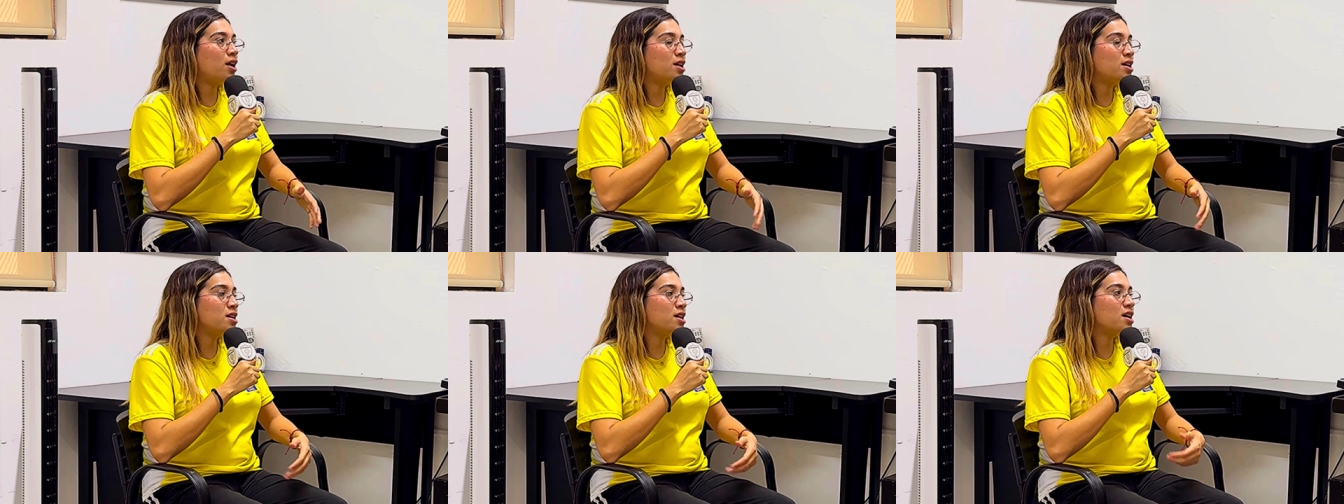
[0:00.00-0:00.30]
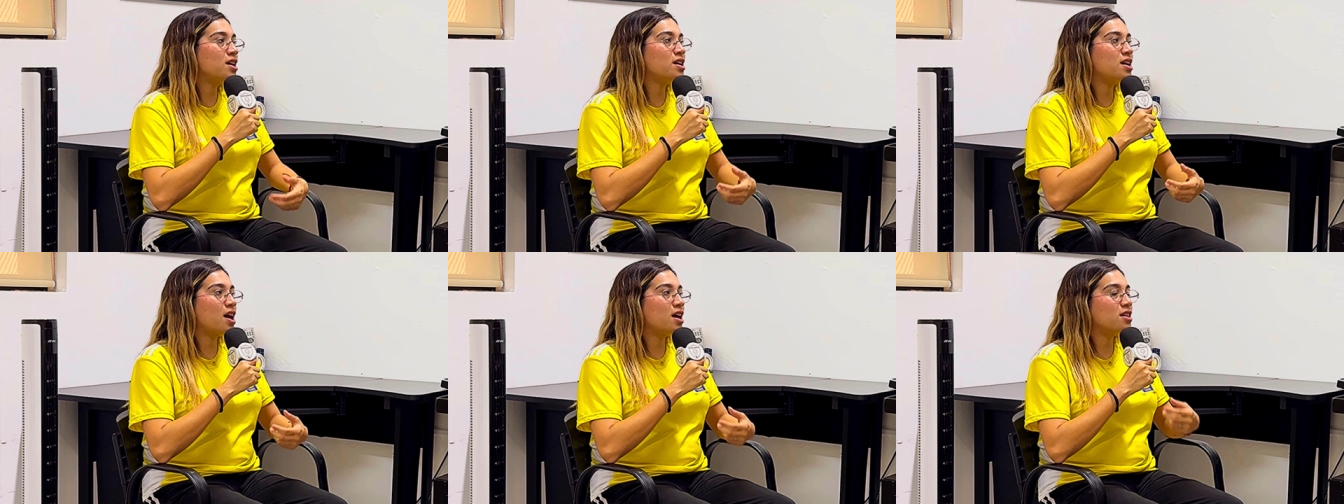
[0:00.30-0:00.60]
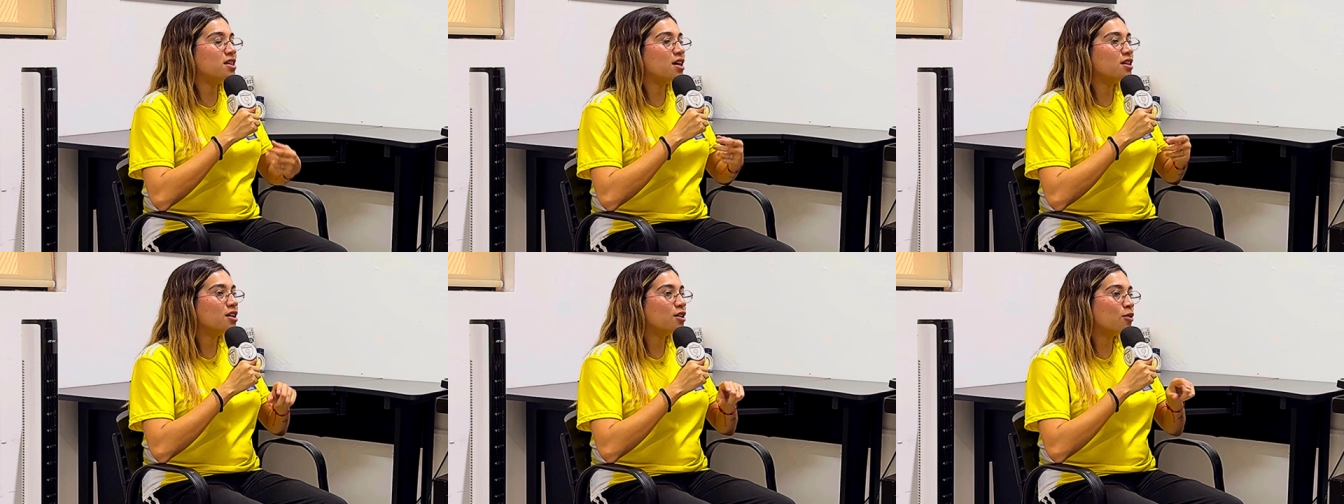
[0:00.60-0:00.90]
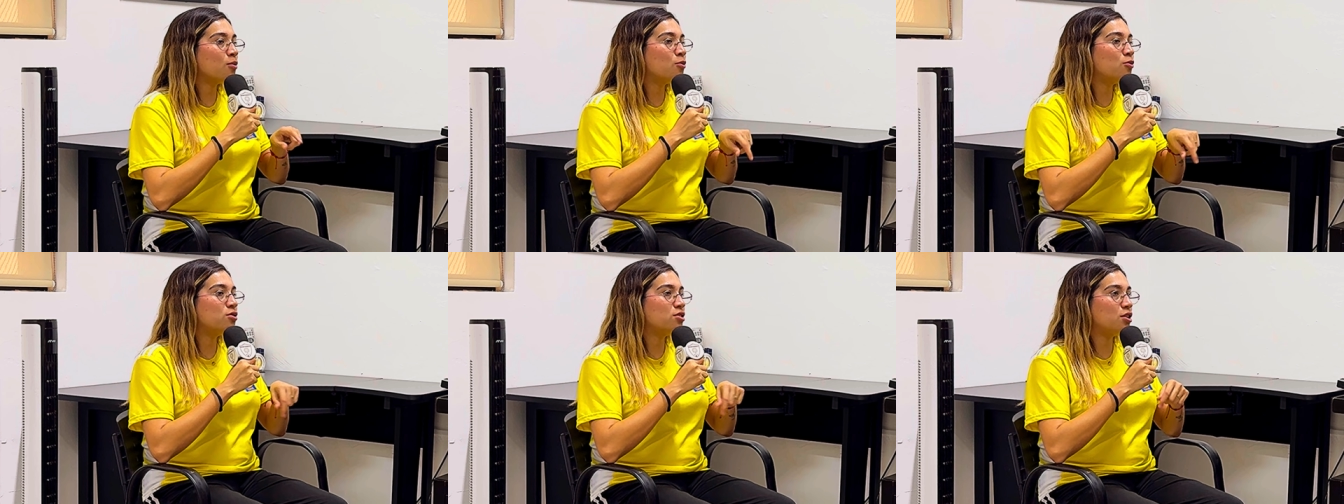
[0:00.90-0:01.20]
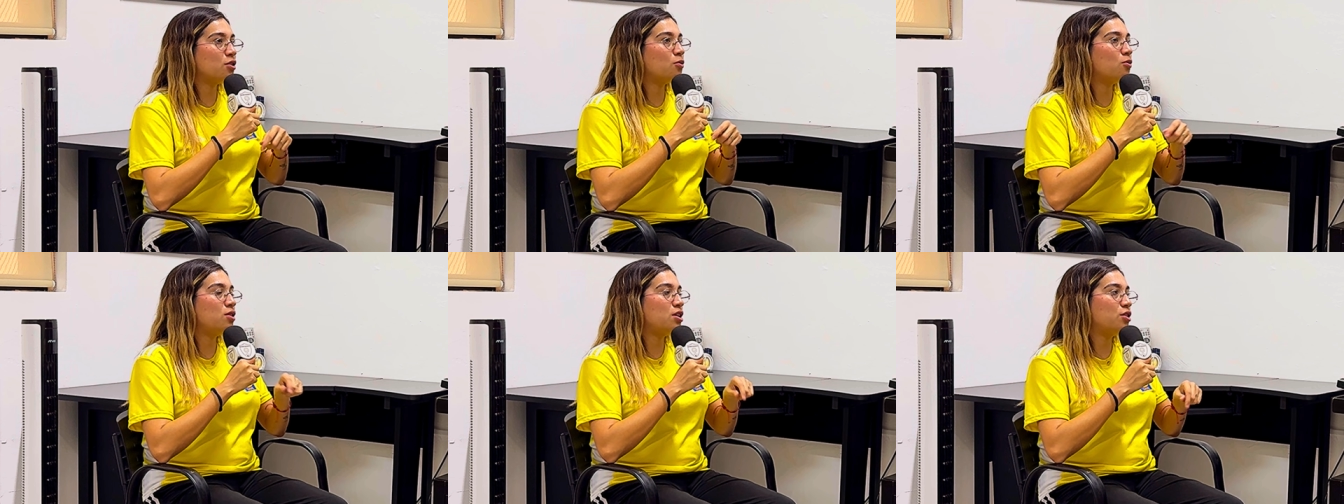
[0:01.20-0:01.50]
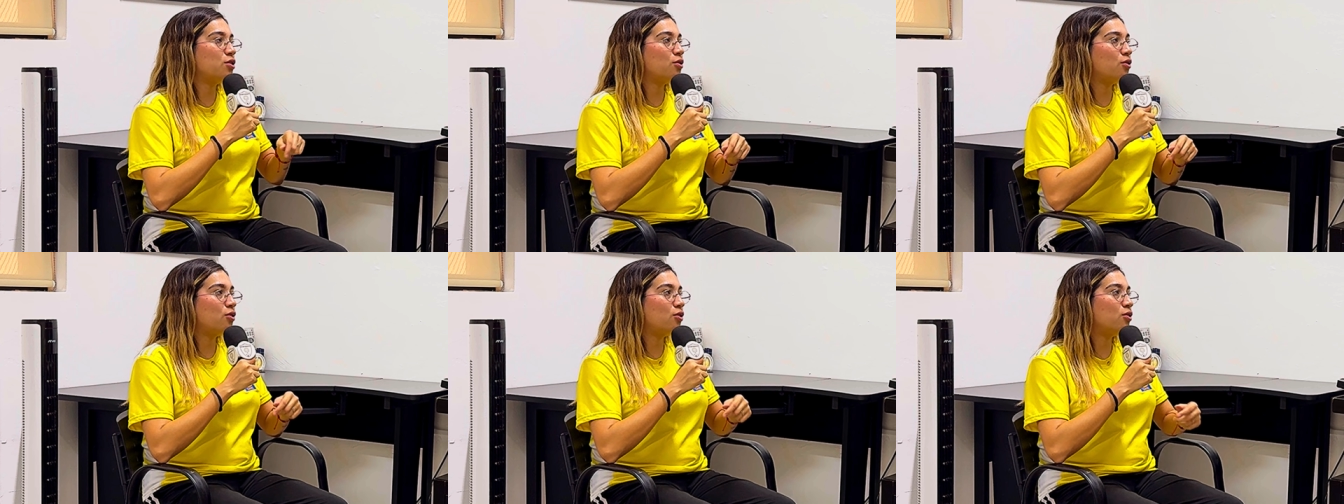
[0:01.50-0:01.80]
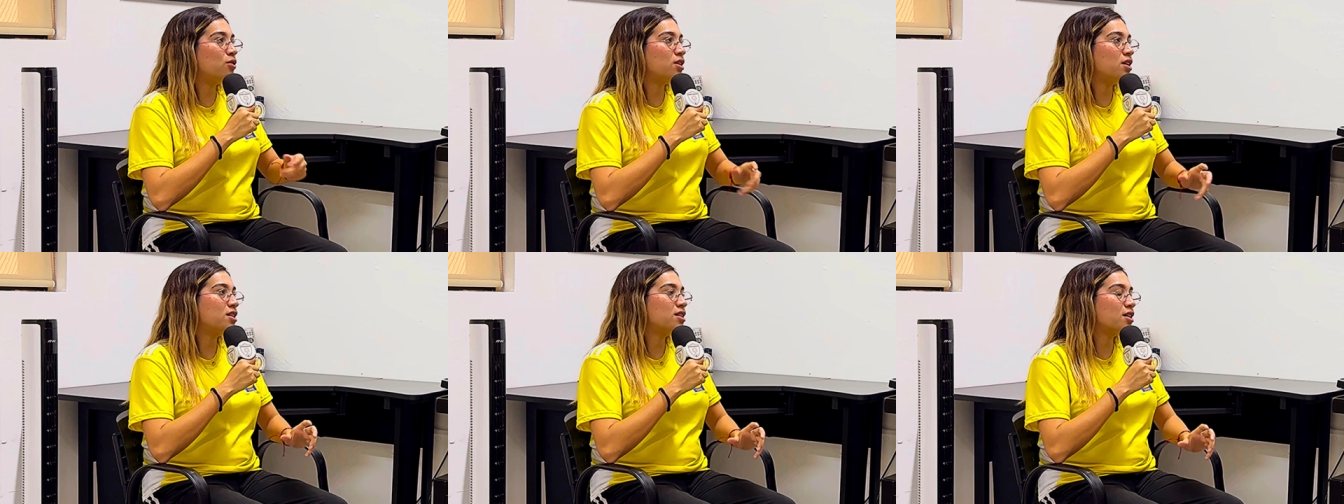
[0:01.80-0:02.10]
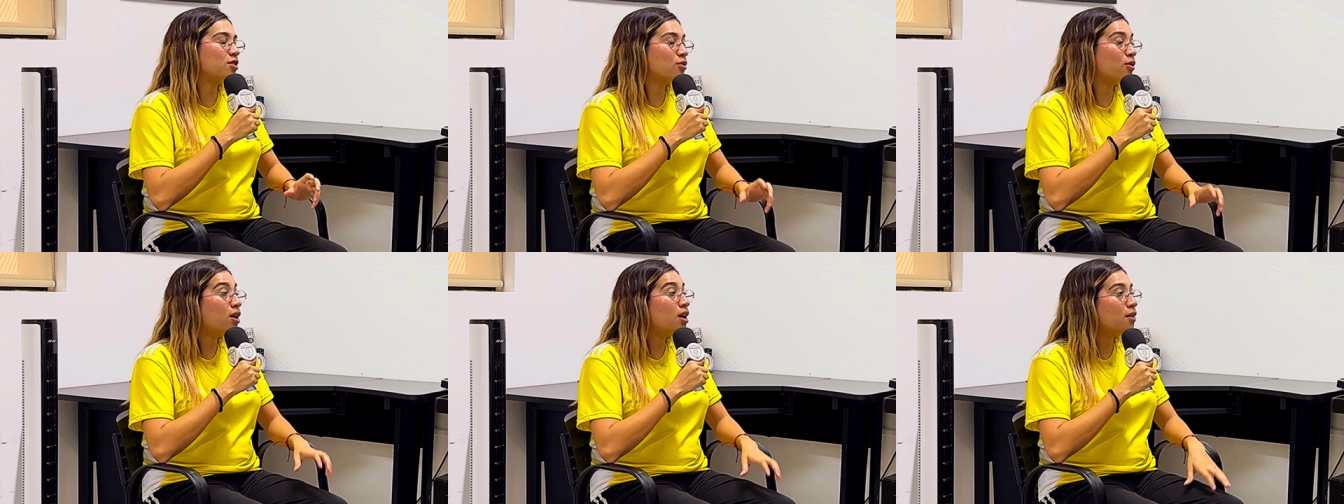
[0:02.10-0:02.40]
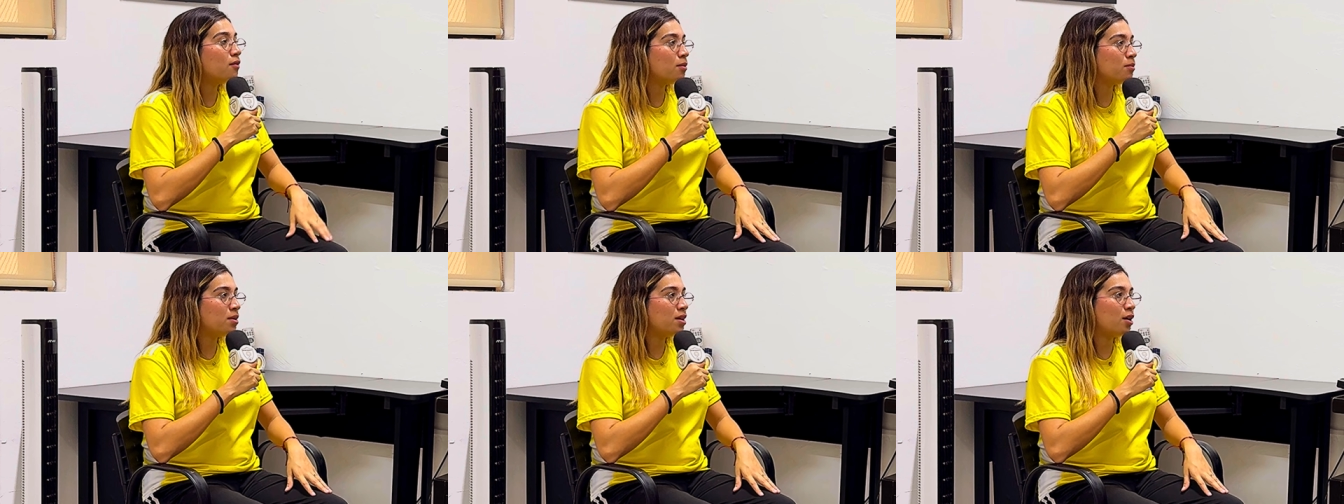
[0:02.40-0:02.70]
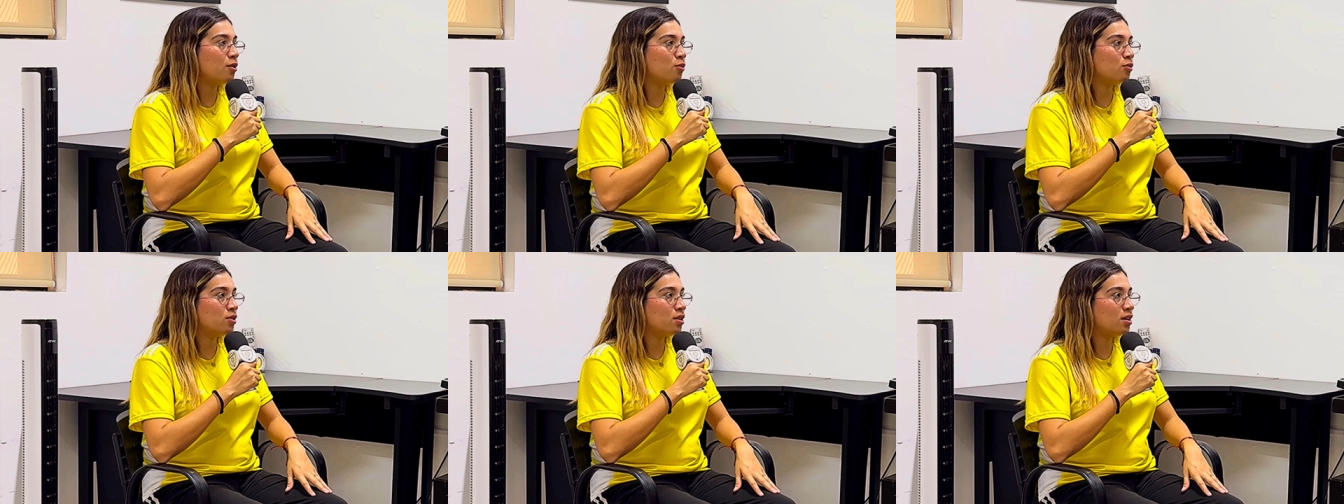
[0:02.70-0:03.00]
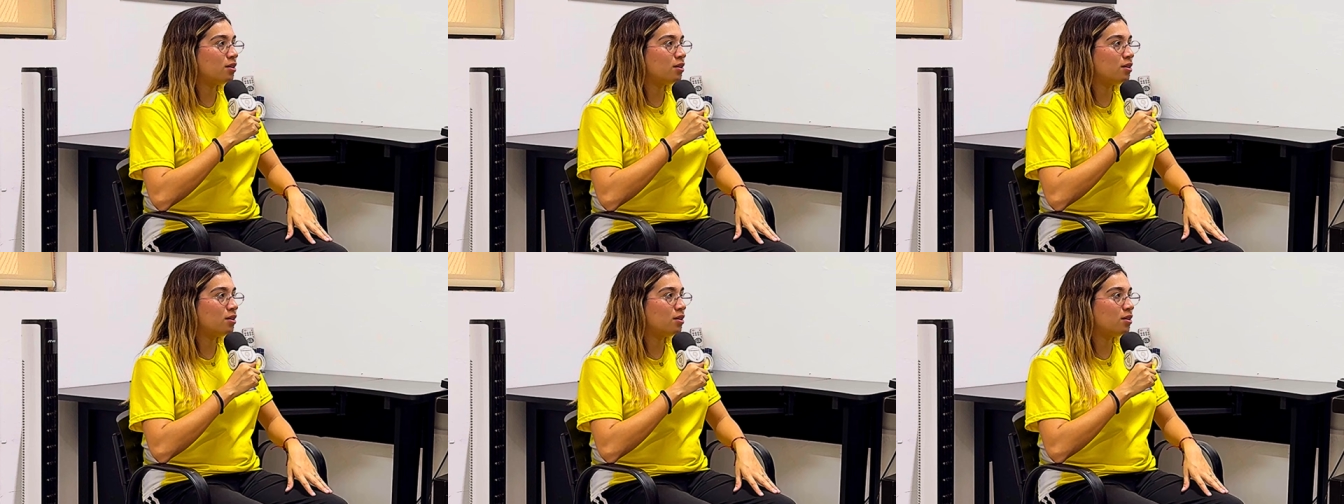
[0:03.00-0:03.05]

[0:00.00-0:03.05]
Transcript: niña y ahí se hace como un circulito donde está toda la familia junta.